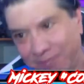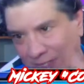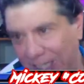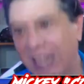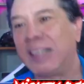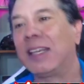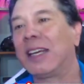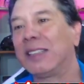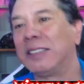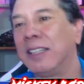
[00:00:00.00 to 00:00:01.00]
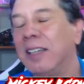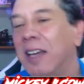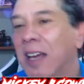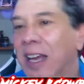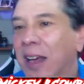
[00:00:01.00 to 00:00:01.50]
gente que sí
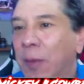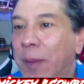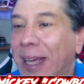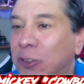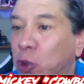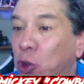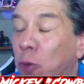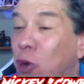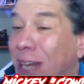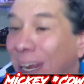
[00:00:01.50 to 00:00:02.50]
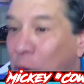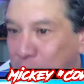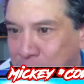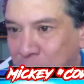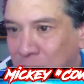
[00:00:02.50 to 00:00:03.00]
ve esto como
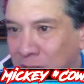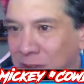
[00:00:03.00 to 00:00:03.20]
negocio